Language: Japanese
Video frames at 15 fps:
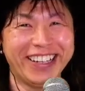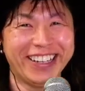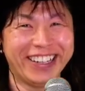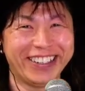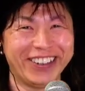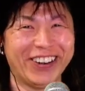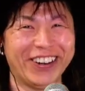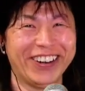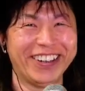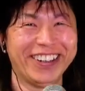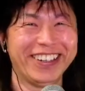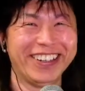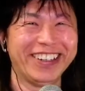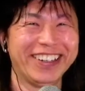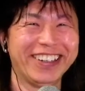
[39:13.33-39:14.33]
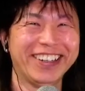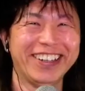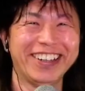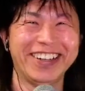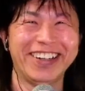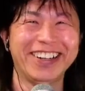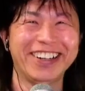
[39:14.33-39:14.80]
あの
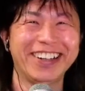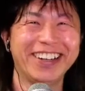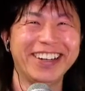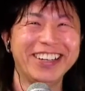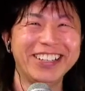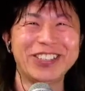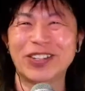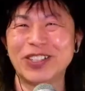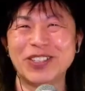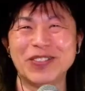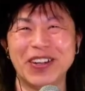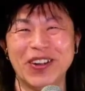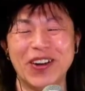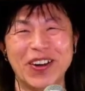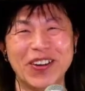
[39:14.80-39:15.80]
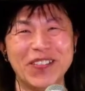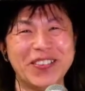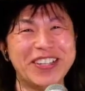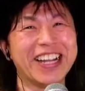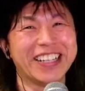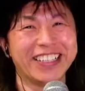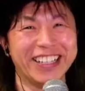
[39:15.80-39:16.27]
小豆島のみ
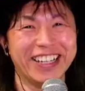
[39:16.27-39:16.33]
んなに